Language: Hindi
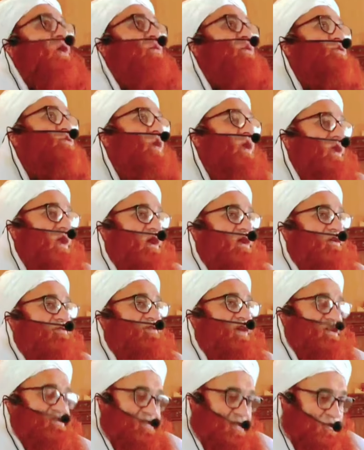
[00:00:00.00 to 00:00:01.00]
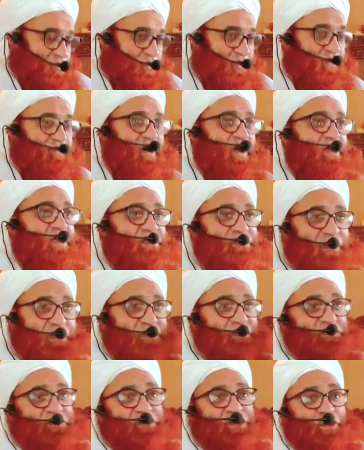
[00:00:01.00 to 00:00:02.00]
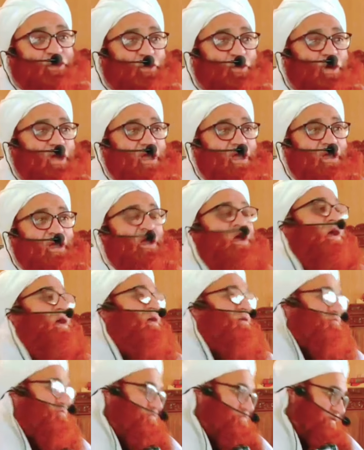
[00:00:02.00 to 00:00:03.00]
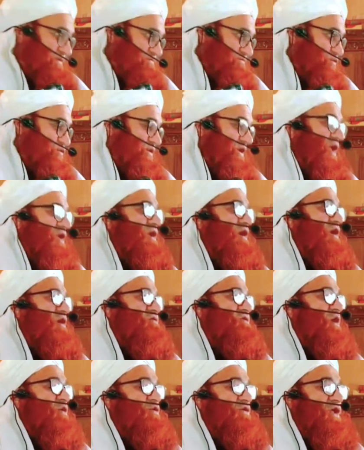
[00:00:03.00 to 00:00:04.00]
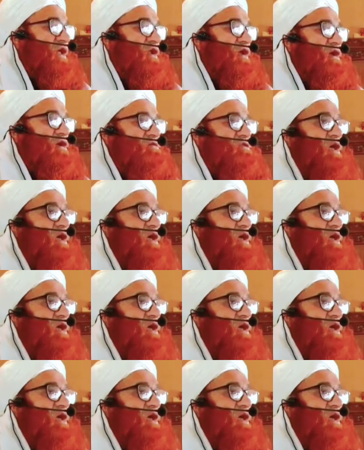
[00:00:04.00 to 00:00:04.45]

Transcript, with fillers: वो तो अल्लाह के फैसले से दवाई के जरिए से ठीक हो गए खुदा न खास्ता खुदा न खास्ता